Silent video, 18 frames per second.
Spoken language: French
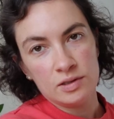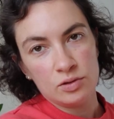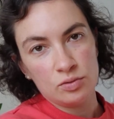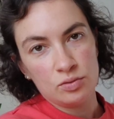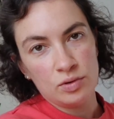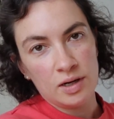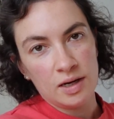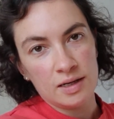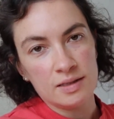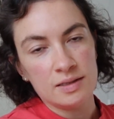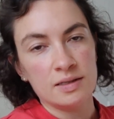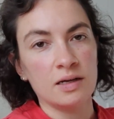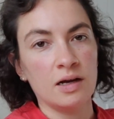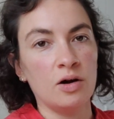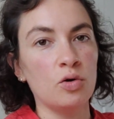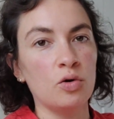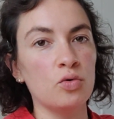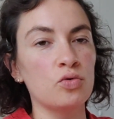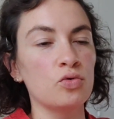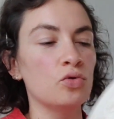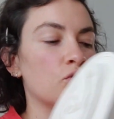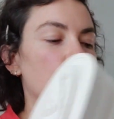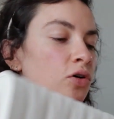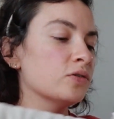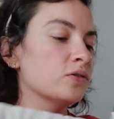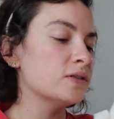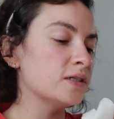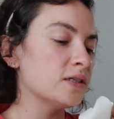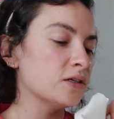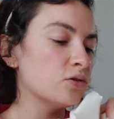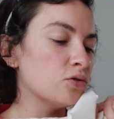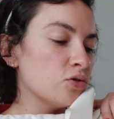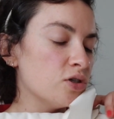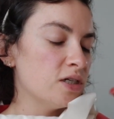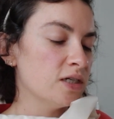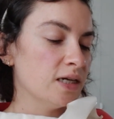ce là, c'est un rouleau
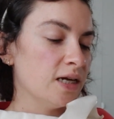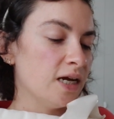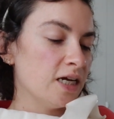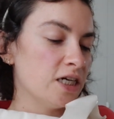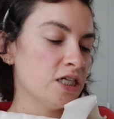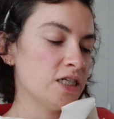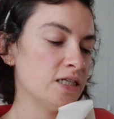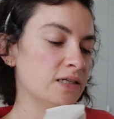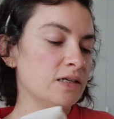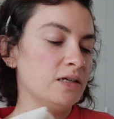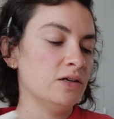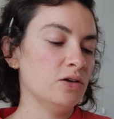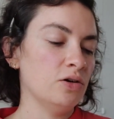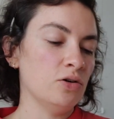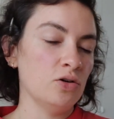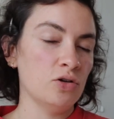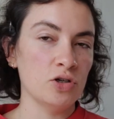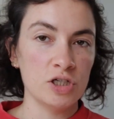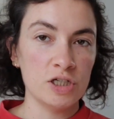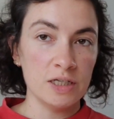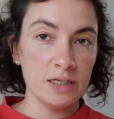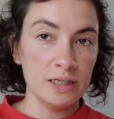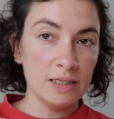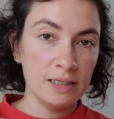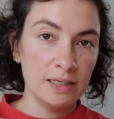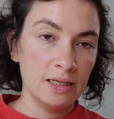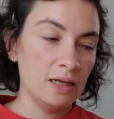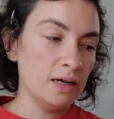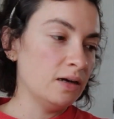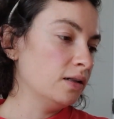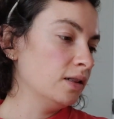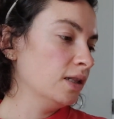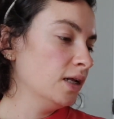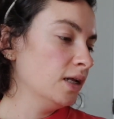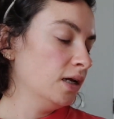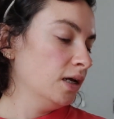entier que j'ai acheté euh, chez Ikea.
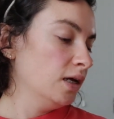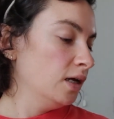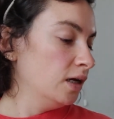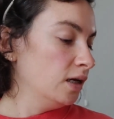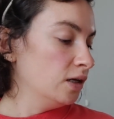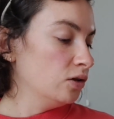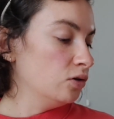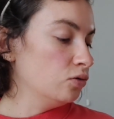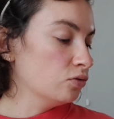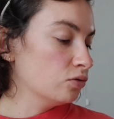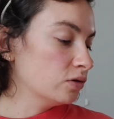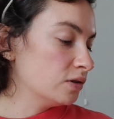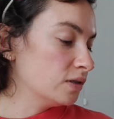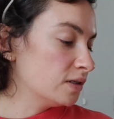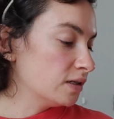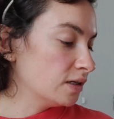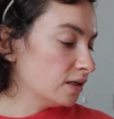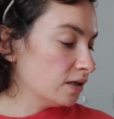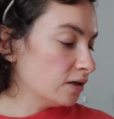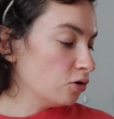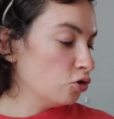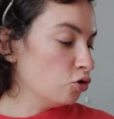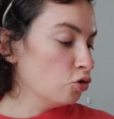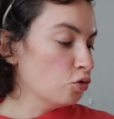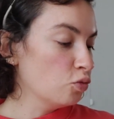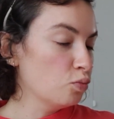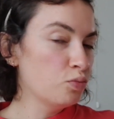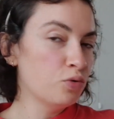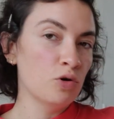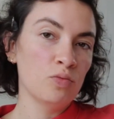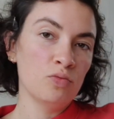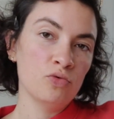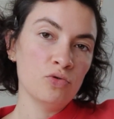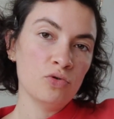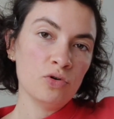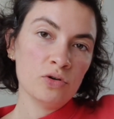Donc c'est le
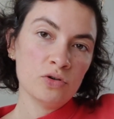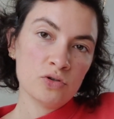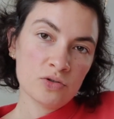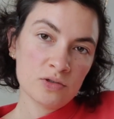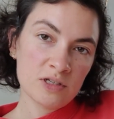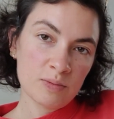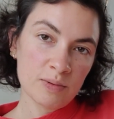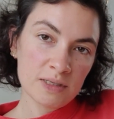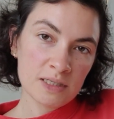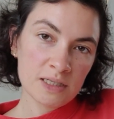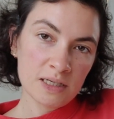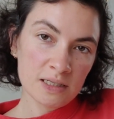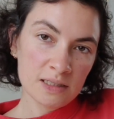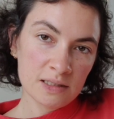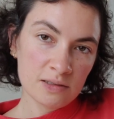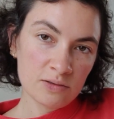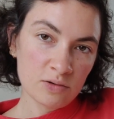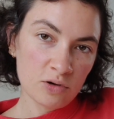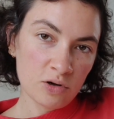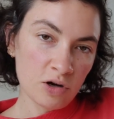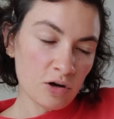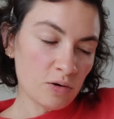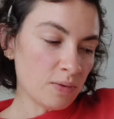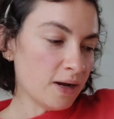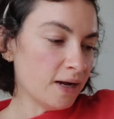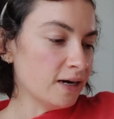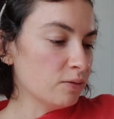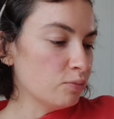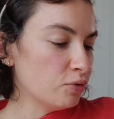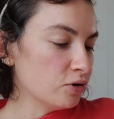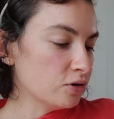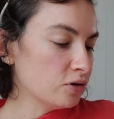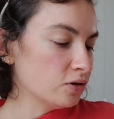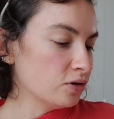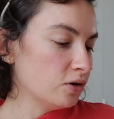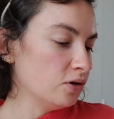beau mule, je ne sais pas s'il existe encore. À
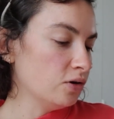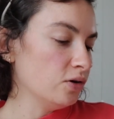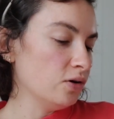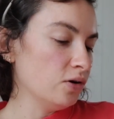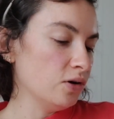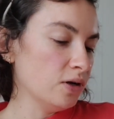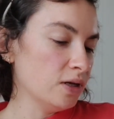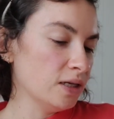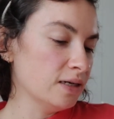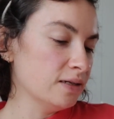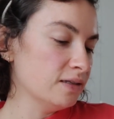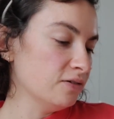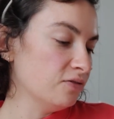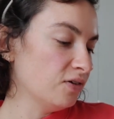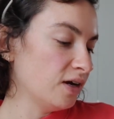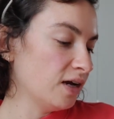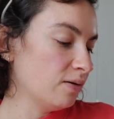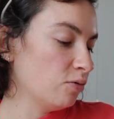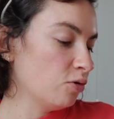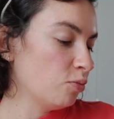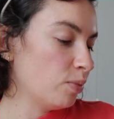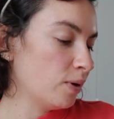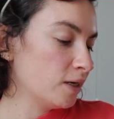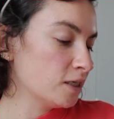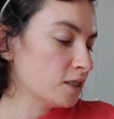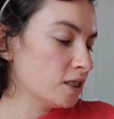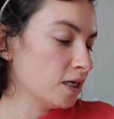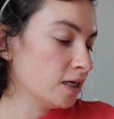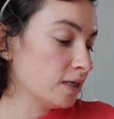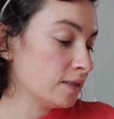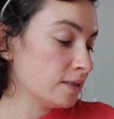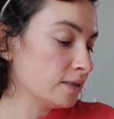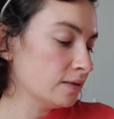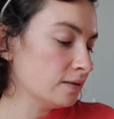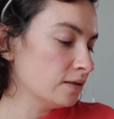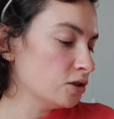l'époque, euh, il était vraiment pas
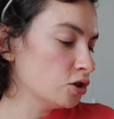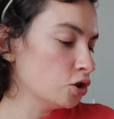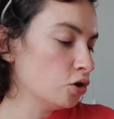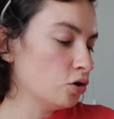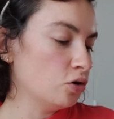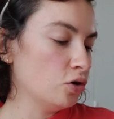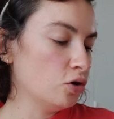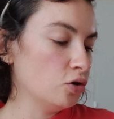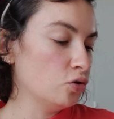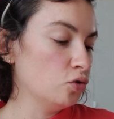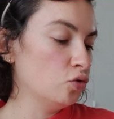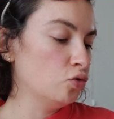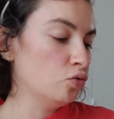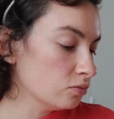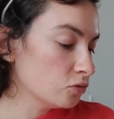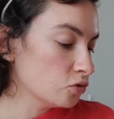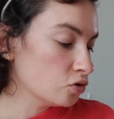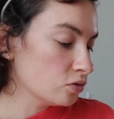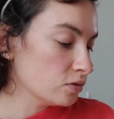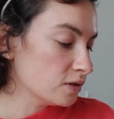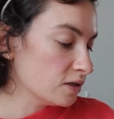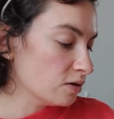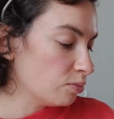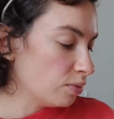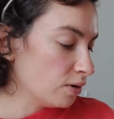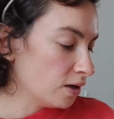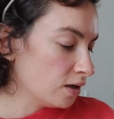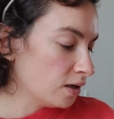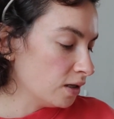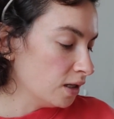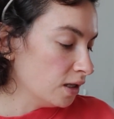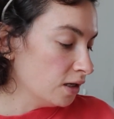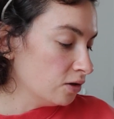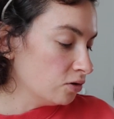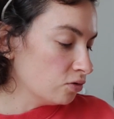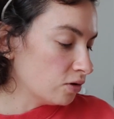cher, c'était genre, euh, je ne sais pas.
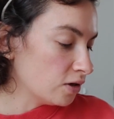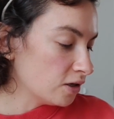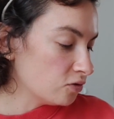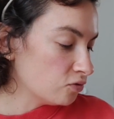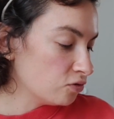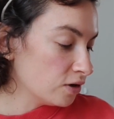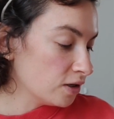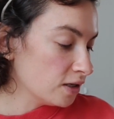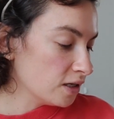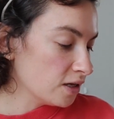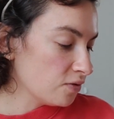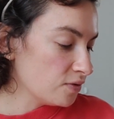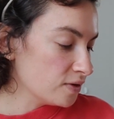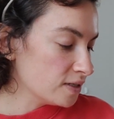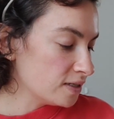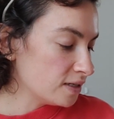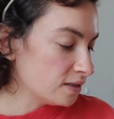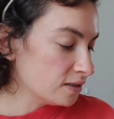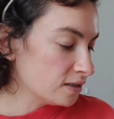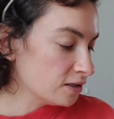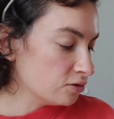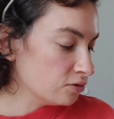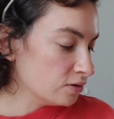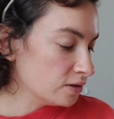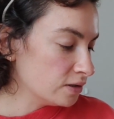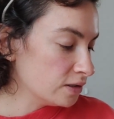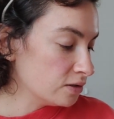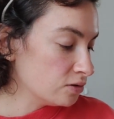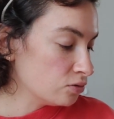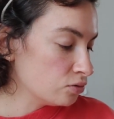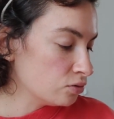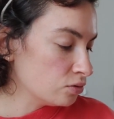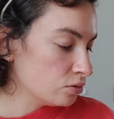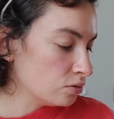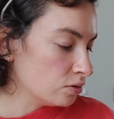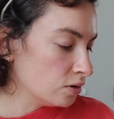Donc là, vous voyez, il y avait 7 kilos de
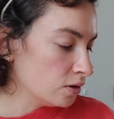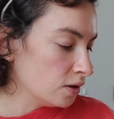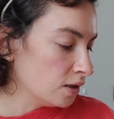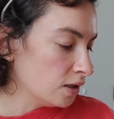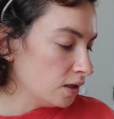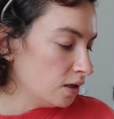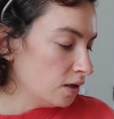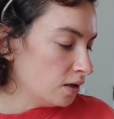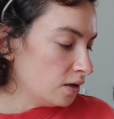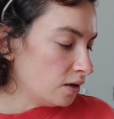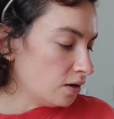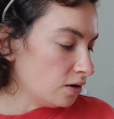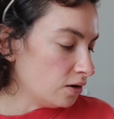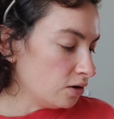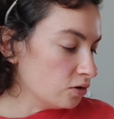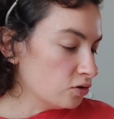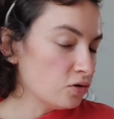tissu, 35